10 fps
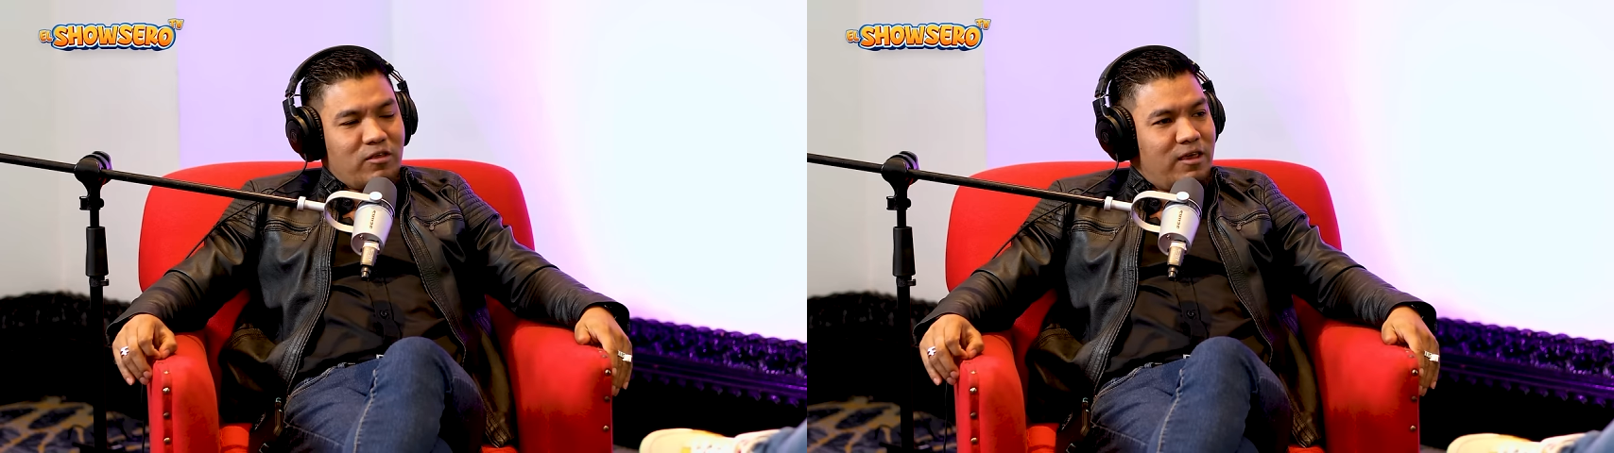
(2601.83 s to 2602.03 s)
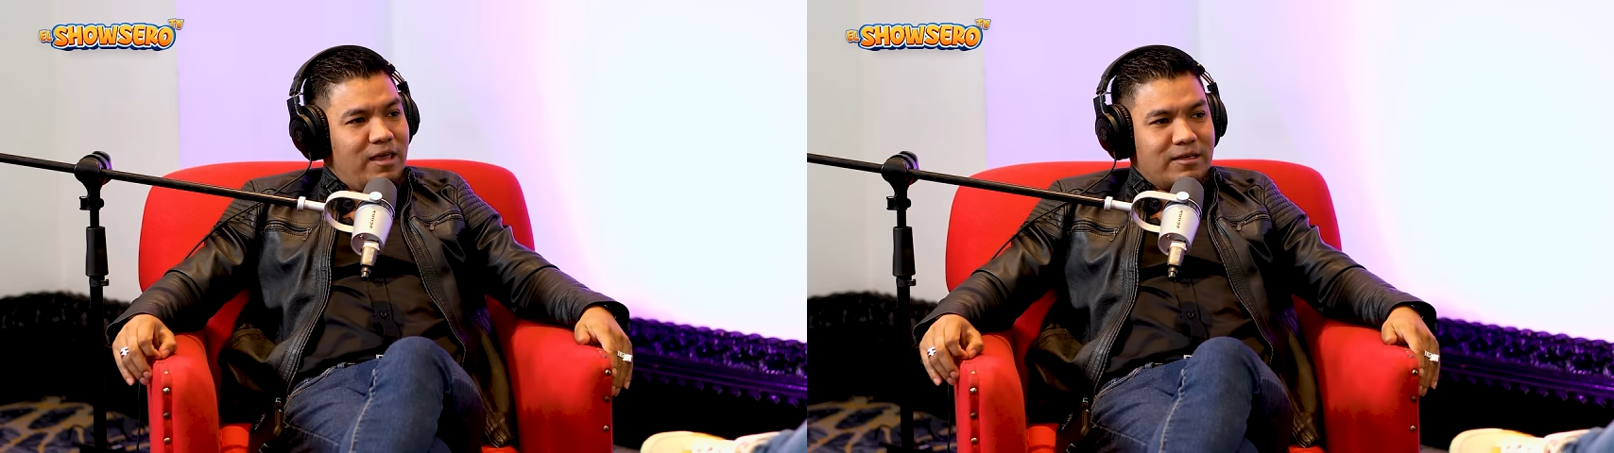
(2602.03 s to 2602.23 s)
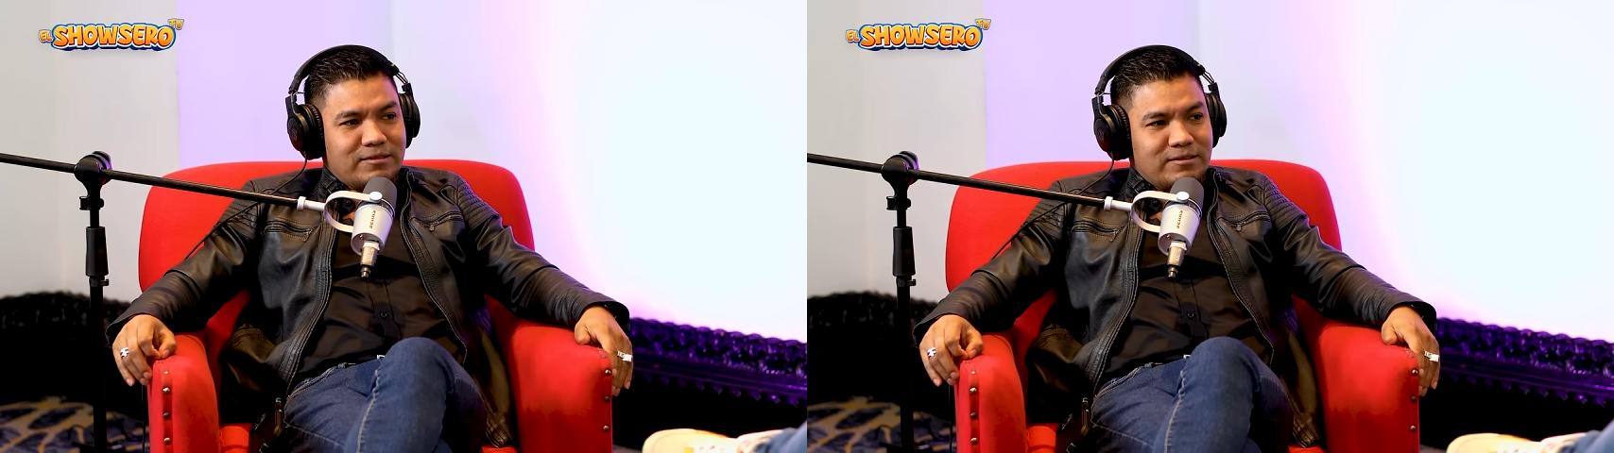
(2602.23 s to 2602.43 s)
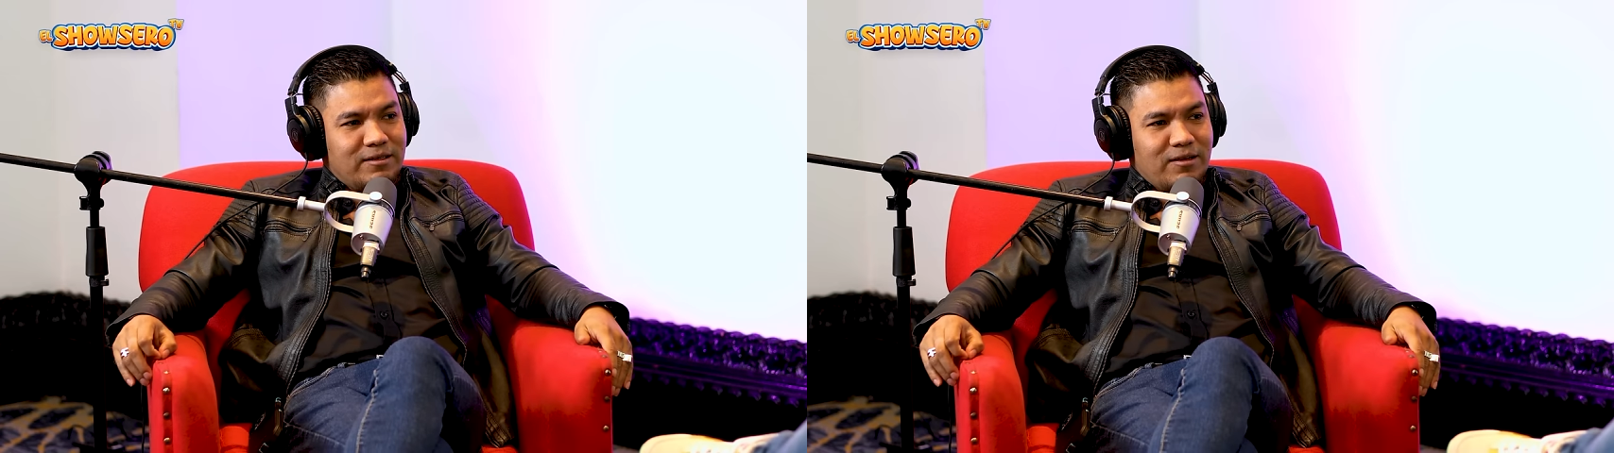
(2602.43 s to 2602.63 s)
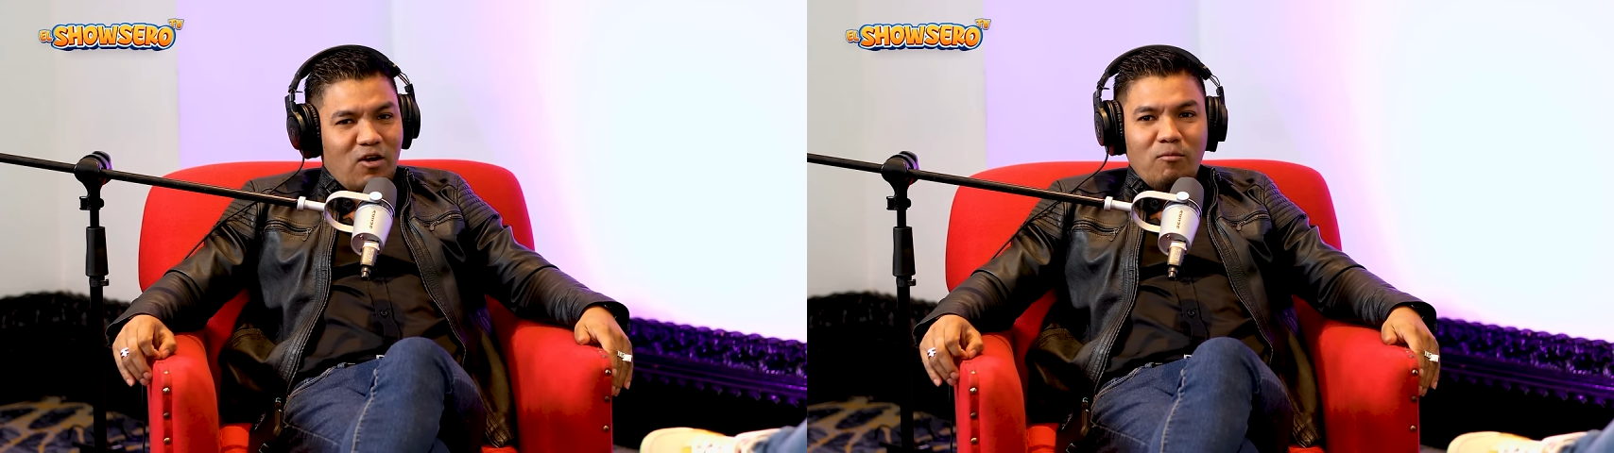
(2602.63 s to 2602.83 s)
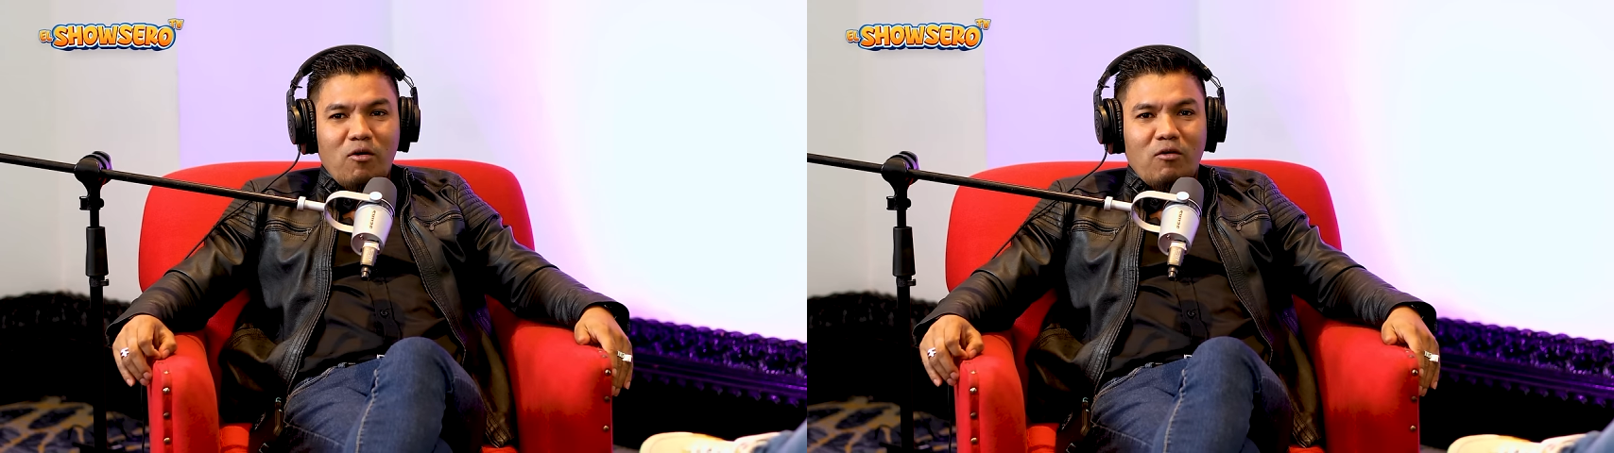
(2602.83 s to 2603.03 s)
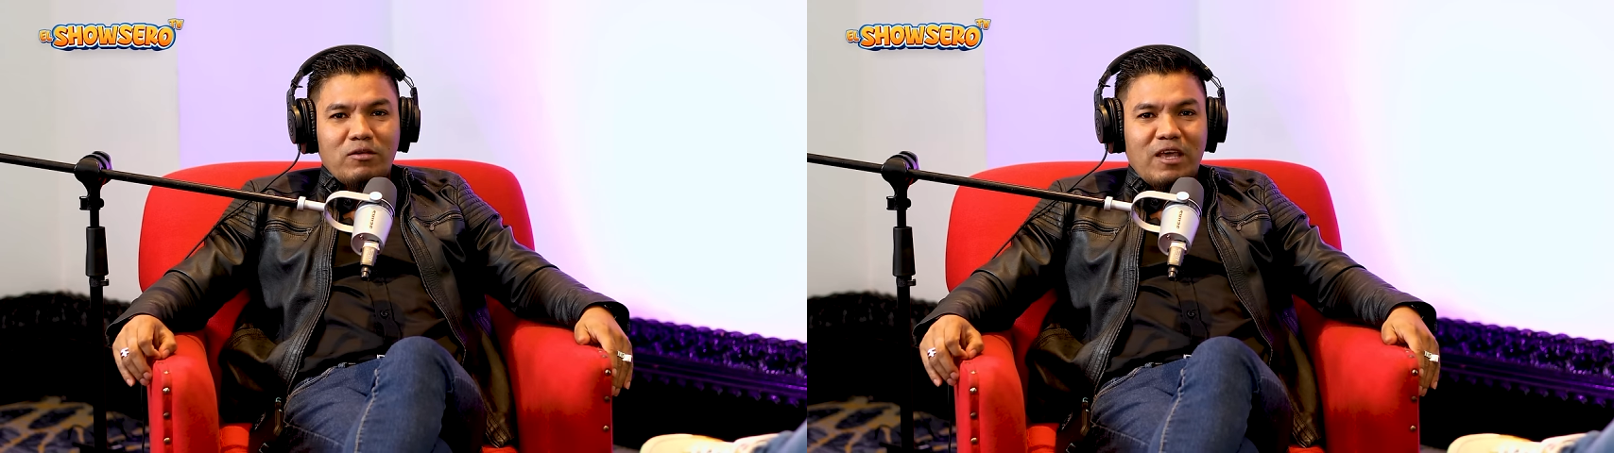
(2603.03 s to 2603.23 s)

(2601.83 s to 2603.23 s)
rodillas. Como